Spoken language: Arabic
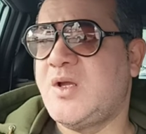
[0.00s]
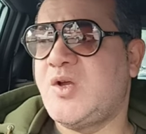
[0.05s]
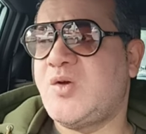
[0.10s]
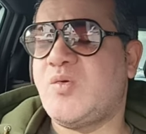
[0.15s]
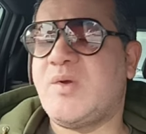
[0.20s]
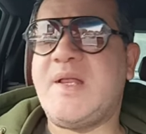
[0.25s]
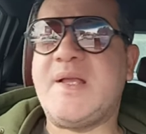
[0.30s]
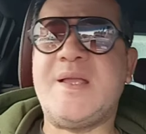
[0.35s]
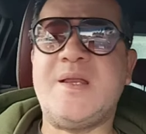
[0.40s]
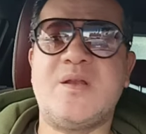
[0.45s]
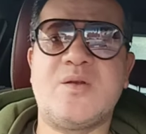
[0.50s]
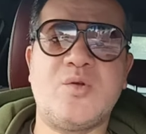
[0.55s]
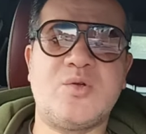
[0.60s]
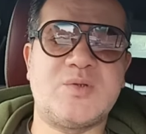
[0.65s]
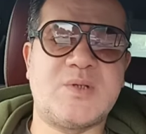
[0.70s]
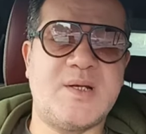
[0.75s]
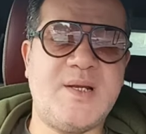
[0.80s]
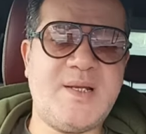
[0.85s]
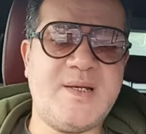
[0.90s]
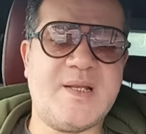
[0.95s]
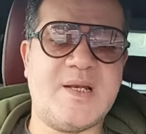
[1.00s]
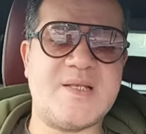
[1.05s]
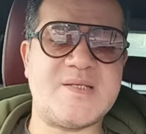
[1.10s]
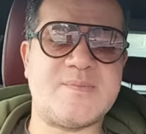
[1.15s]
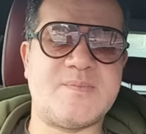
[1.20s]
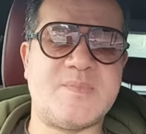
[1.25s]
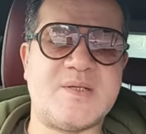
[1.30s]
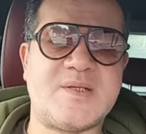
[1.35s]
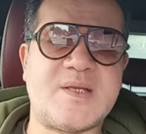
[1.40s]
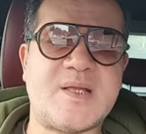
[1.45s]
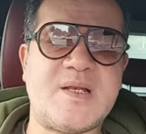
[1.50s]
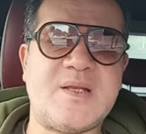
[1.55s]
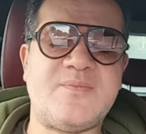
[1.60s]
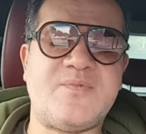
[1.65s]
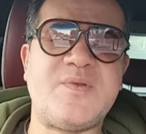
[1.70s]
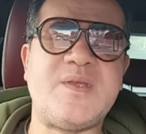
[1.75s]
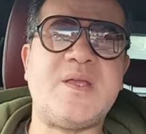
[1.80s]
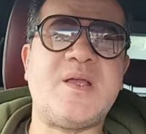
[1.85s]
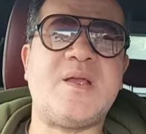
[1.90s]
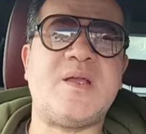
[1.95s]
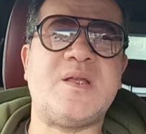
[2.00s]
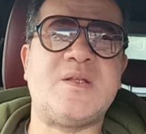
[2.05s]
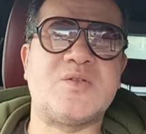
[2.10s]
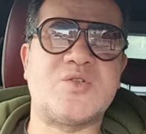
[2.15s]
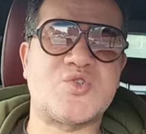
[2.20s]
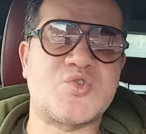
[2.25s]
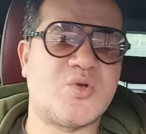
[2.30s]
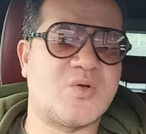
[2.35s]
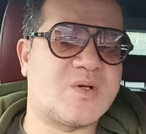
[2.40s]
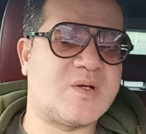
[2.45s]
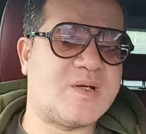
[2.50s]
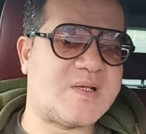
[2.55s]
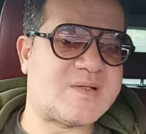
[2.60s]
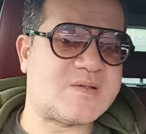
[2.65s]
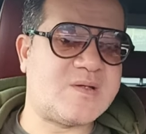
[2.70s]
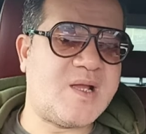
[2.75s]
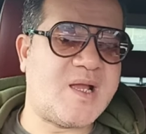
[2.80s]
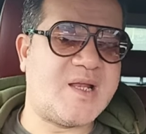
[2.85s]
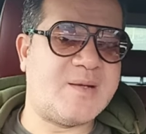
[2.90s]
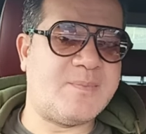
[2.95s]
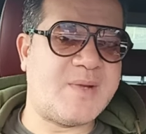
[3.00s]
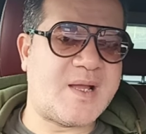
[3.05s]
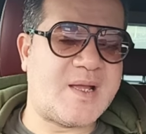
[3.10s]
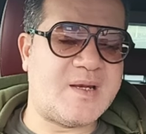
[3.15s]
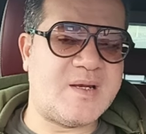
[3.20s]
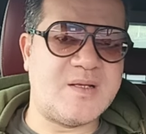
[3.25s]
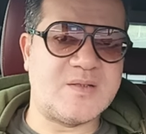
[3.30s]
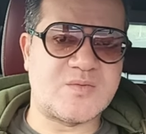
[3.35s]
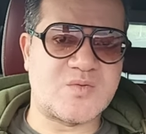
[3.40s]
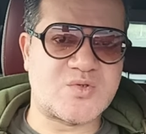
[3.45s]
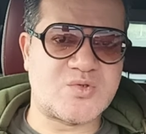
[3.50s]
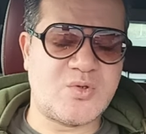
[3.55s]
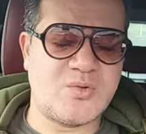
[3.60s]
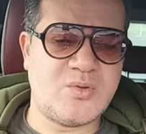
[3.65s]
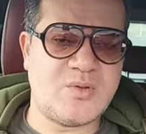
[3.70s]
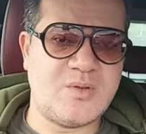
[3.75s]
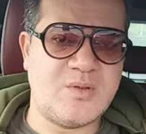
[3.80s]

ولكن النقطة اللي احنا لازم نتكلم فيها انتشار الأسلحة المحلية الصنع